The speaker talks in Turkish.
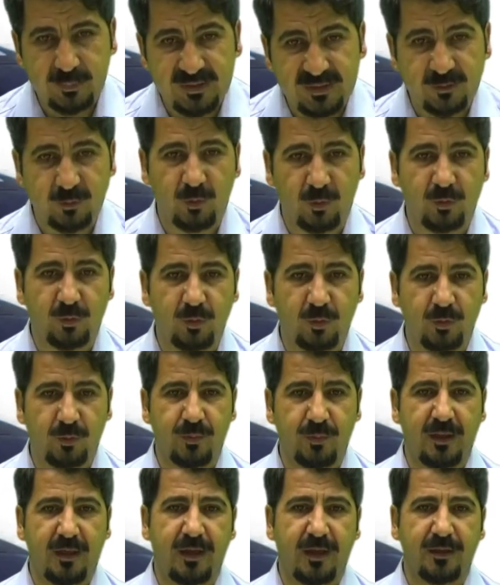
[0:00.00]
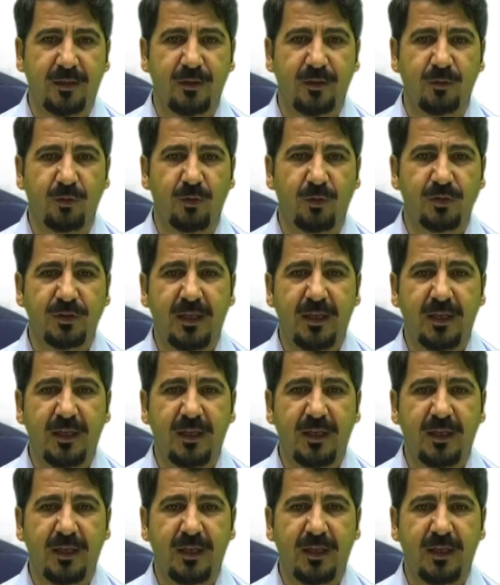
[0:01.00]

Biz onu merak ediyoruz.